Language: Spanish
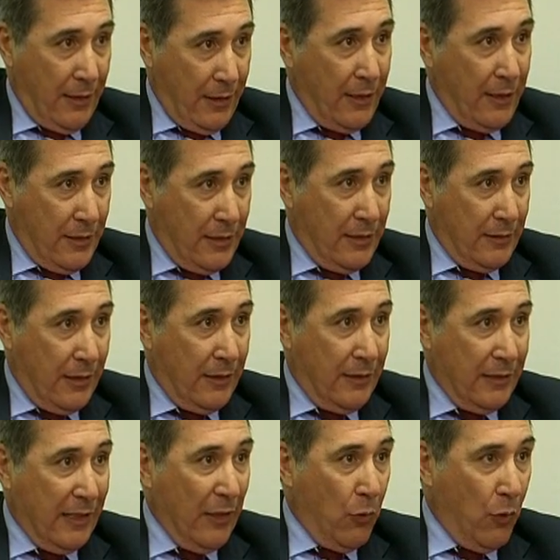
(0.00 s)
es
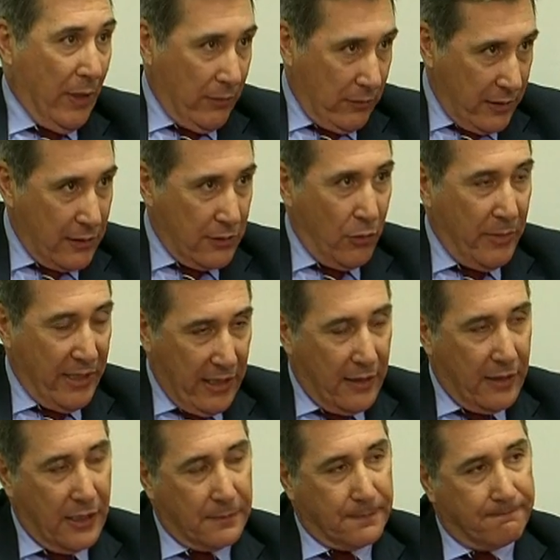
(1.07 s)
adecuado y es
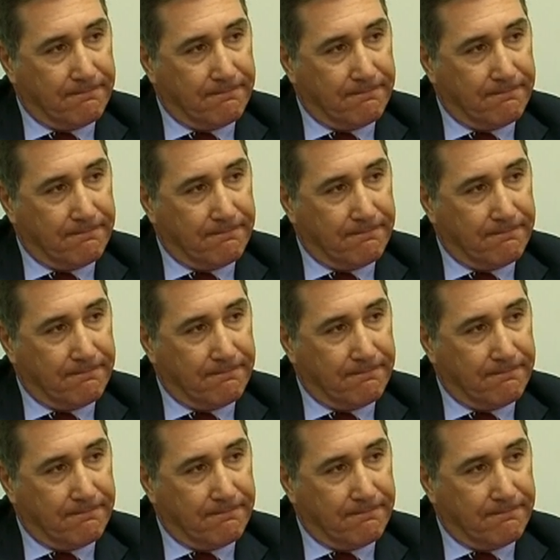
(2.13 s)
conveniente.